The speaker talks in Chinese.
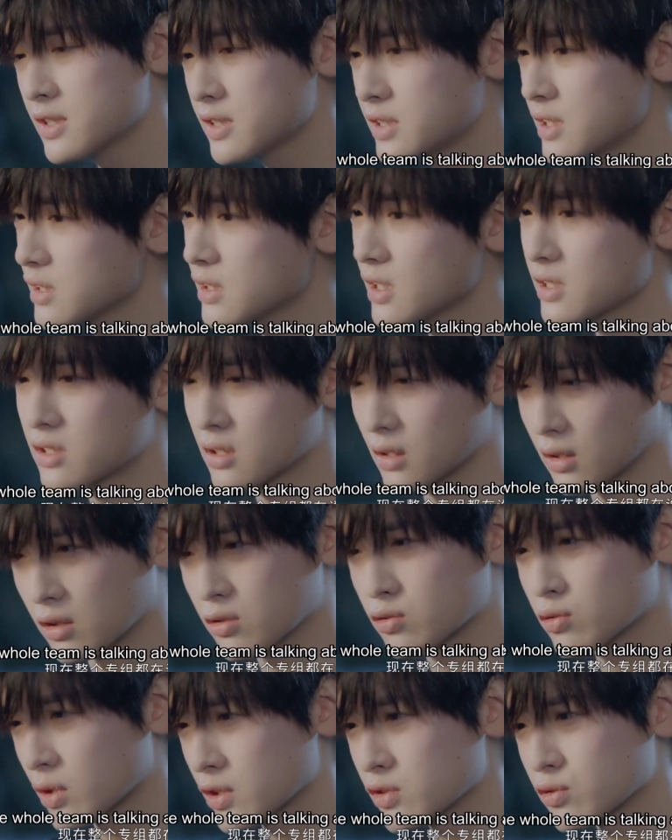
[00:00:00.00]
现在
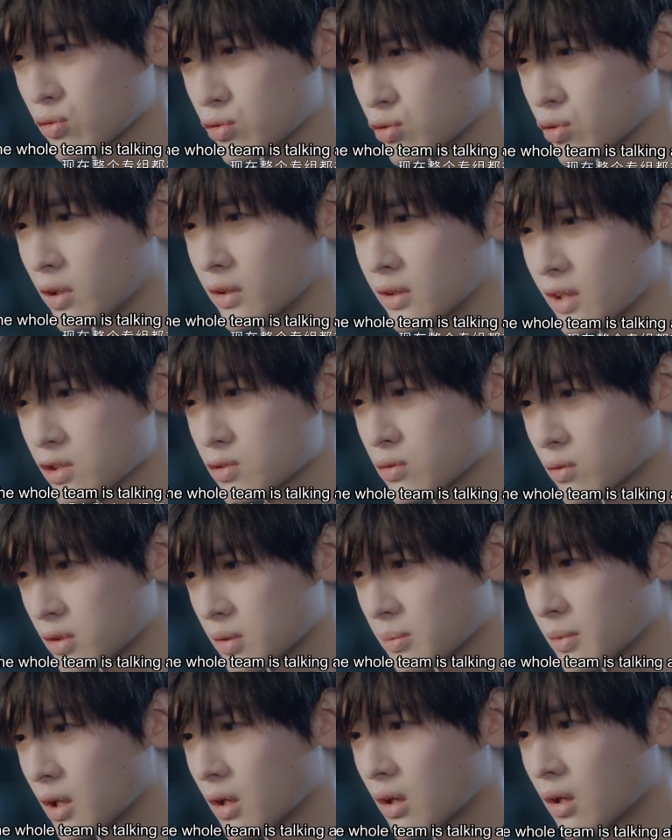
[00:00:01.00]
整个专组都在
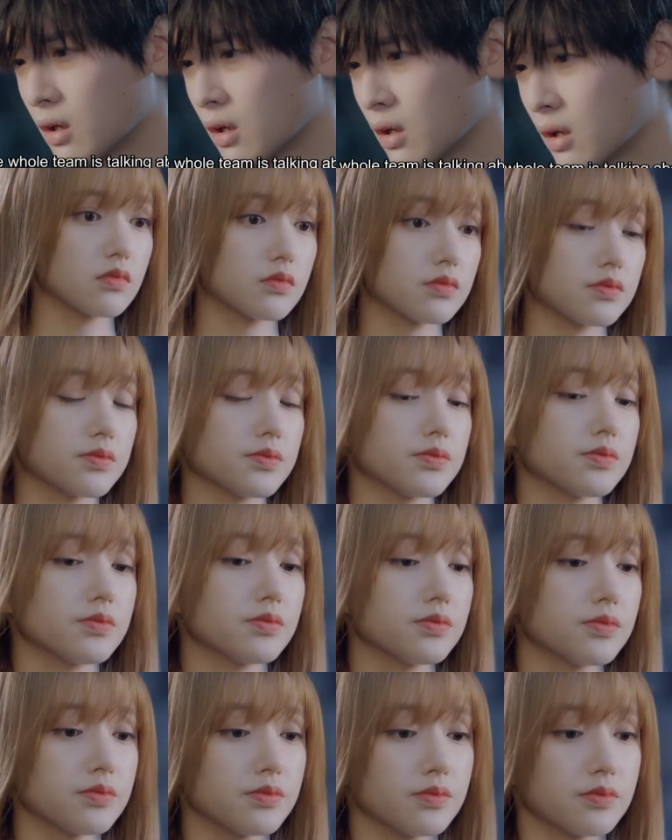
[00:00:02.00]
说你们，说
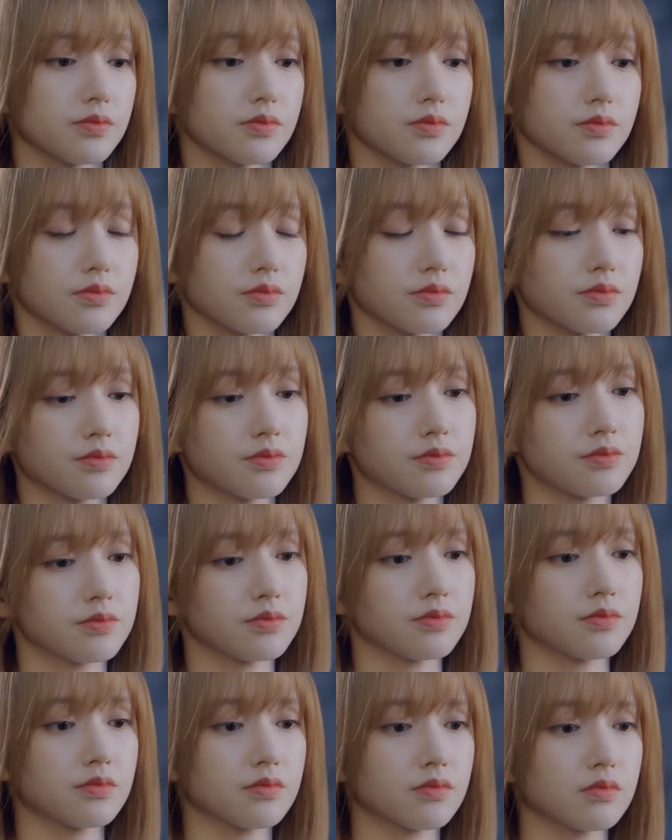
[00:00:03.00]
什么你们在一
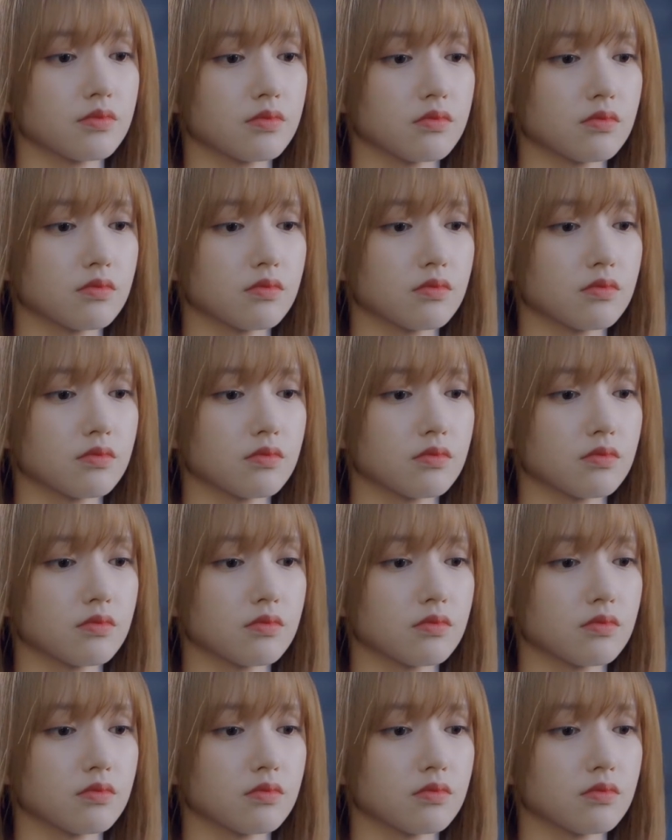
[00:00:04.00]
起了，